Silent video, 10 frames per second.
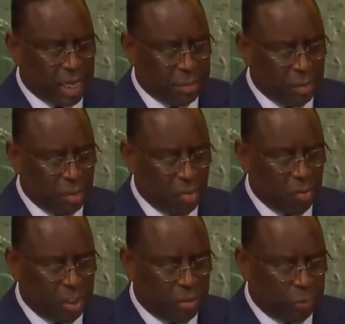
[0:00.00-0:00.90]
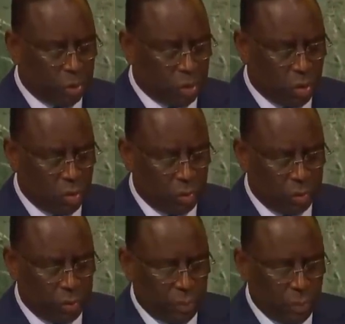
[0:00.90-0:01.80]
armes dont nous disposons
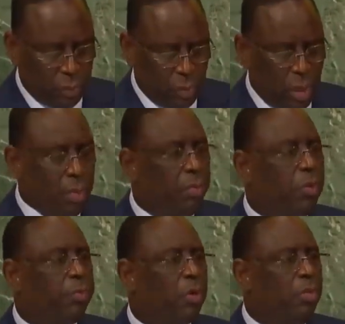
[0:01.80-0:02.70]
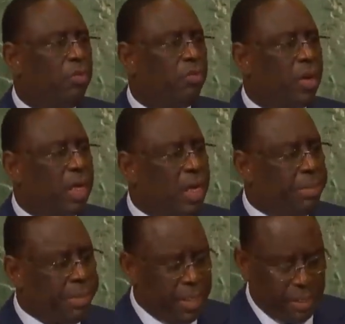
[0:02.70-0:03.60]
pour promouvoir
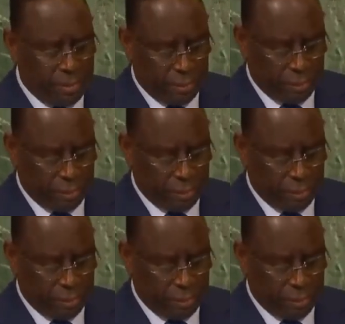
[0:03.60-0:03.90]
la paix.